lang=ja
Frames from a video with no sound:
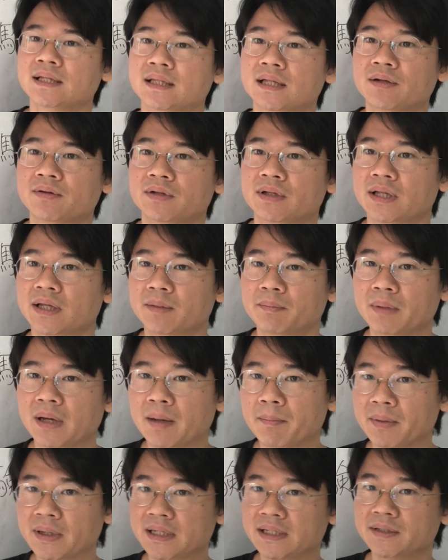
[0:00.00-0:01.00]
なので、まあ、
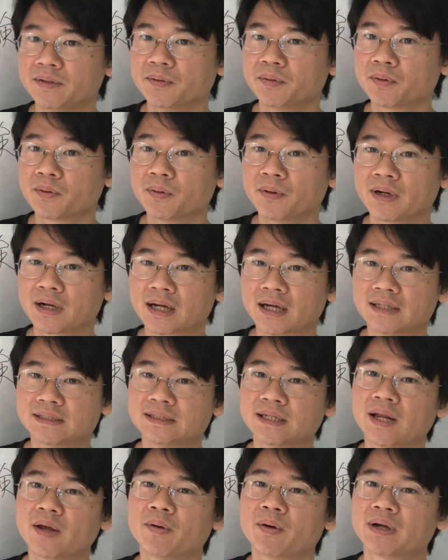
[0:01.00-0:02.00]
あまり日本語は返
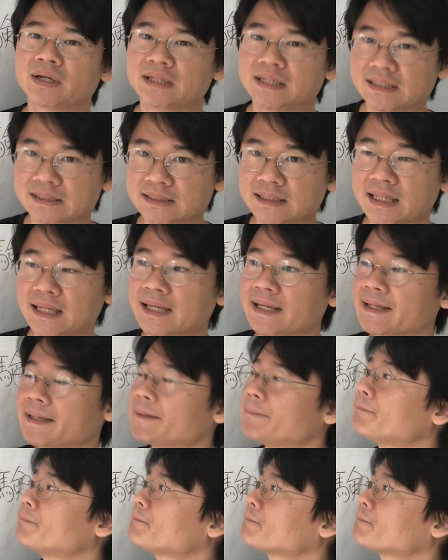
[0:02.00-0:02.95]
さない方がいいですね。